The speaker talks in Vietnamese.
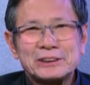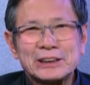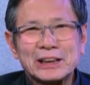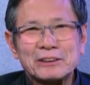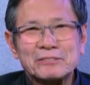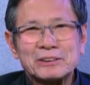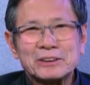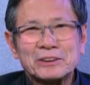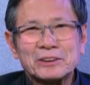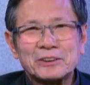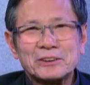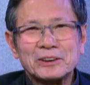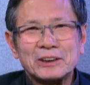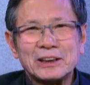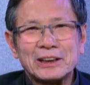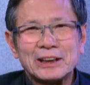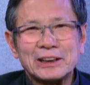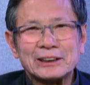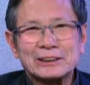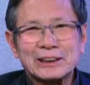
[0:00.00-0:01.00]
chia sẻ với
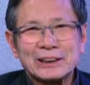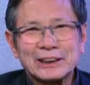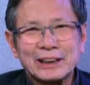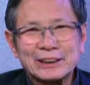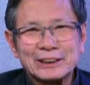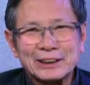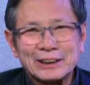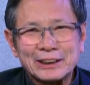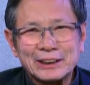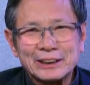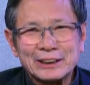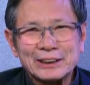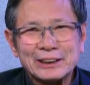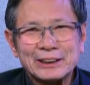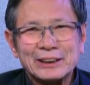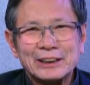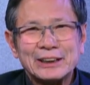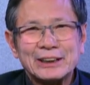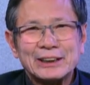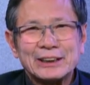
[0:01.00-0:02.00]
tôi là cha Thành
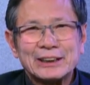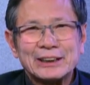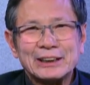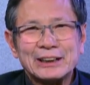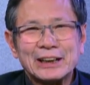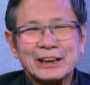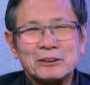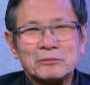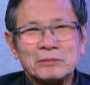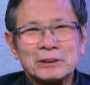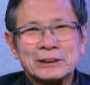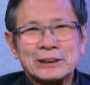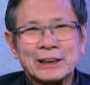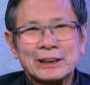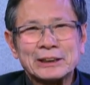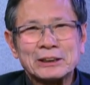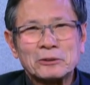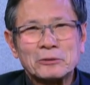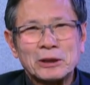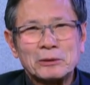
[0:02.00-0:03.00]
ơi khi nào mà
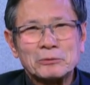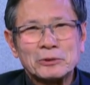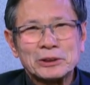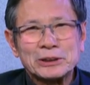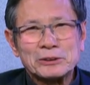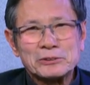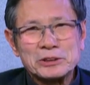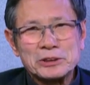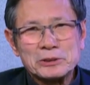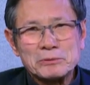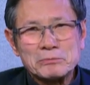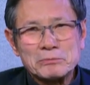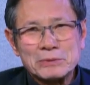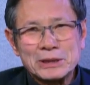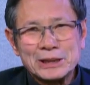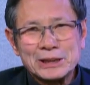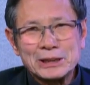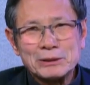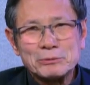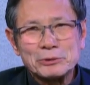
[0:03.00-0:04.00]
cha đi qua một cái giáo xứ
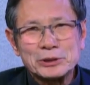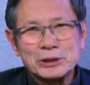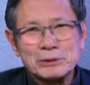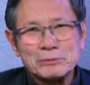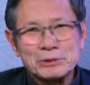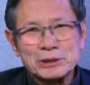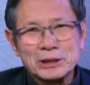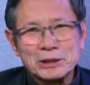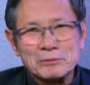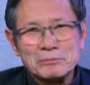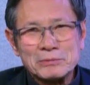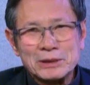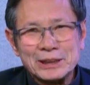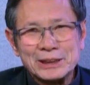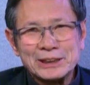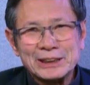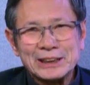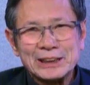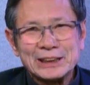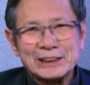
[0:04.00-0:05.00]
mới một nhiệm sở
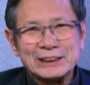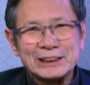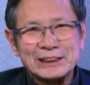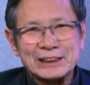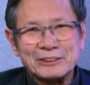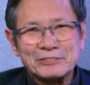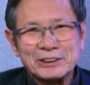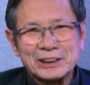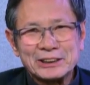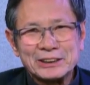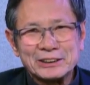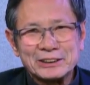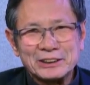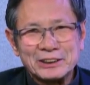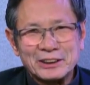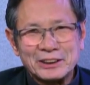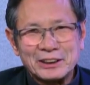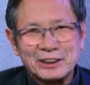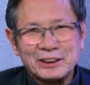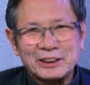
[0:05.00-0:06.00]
mới thì giáo dân ở
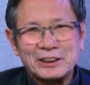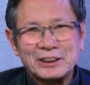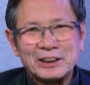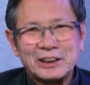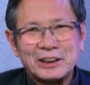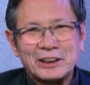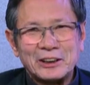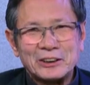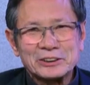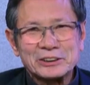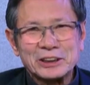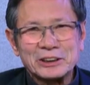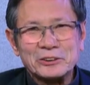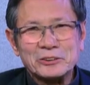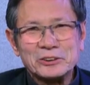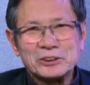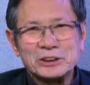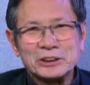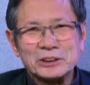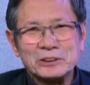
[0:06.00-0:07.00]
đó họ sẽ
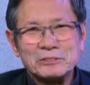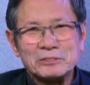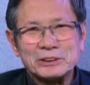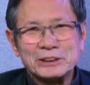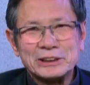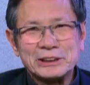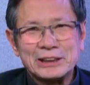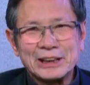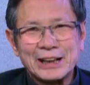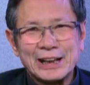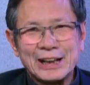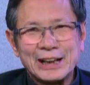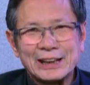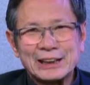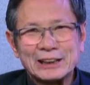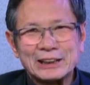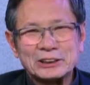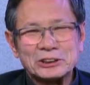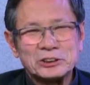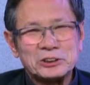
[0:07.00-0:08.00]
đối xử với
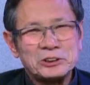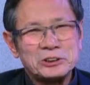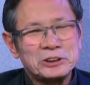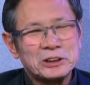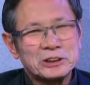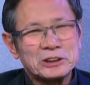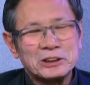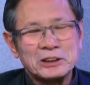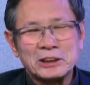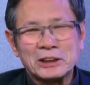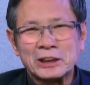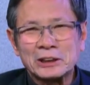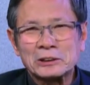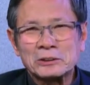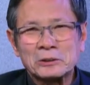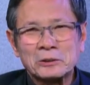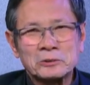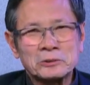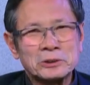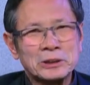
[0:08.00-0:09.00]
cha là rất là
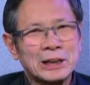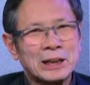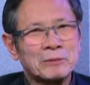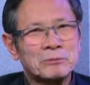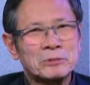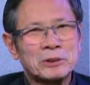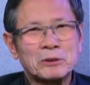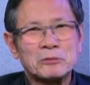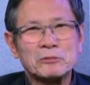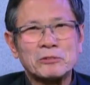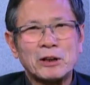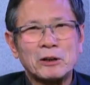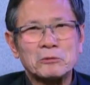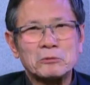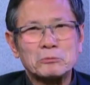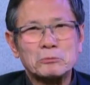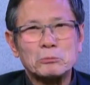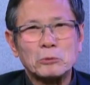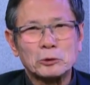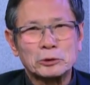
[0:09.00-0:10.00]
tốt đẹp trong
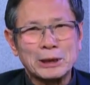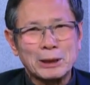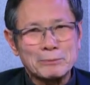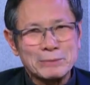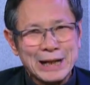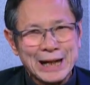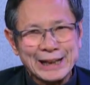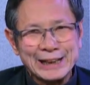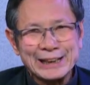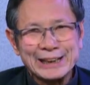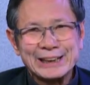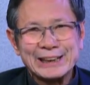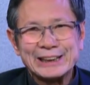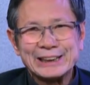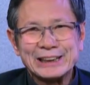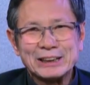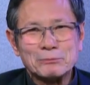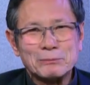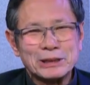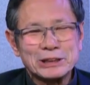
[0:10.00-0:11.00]
vòng 100 ngày
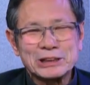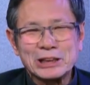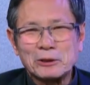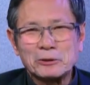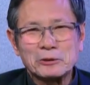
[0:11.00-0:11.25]
à. nhưng